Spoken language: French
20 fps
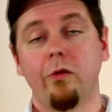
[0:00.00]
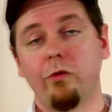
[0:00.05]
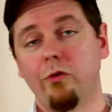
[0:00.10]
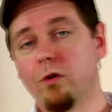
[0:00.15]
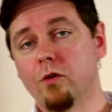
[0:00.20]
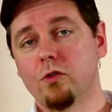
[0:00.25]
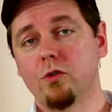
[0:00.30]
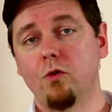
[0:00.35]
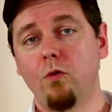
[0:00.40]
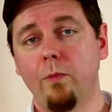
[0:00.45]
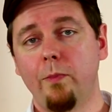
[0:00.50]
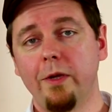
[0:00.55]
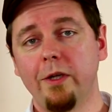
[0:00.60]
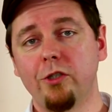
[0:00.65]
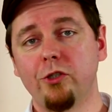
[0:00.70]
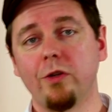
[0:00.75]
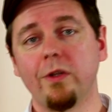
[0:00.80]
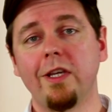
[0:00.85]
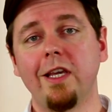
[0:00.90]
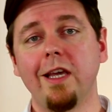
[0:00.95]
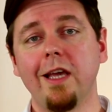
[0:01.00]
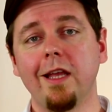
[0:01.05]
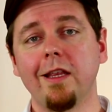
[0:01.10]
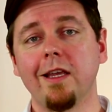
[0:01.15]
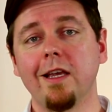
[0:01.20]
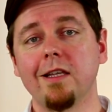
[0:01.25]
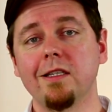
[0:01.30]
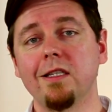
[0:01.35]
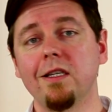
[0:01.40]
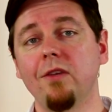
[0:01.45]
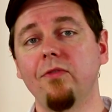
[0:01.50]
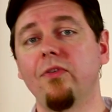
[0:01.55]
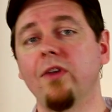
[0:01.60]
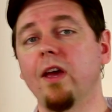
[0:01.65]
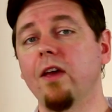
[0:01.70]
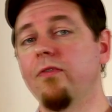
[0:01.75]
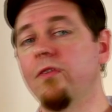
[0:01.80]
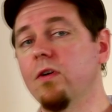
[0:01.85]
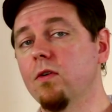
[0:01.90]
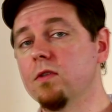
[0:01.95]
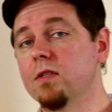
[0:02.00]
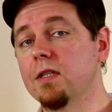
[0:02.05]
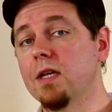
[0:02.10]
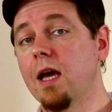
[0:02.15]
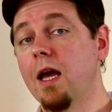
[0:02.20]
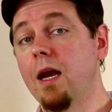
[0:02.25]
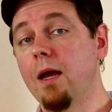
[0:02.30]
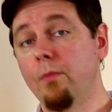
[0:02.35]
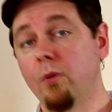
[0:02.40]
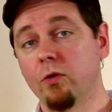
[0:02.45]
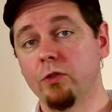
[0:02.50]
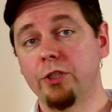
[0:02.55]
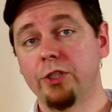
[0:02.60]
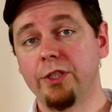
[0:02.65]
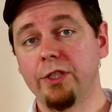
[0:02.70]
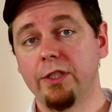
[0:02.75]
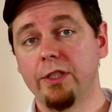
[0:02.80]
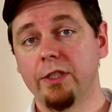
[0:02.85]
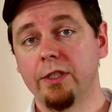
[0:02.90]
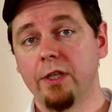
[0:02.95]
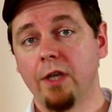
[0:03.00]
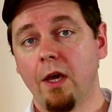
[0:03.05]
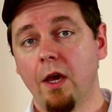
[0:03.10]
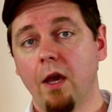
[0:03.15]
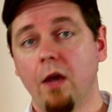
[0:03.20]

Dans ce couplet, John Keegan Casey fait référence à la banshee,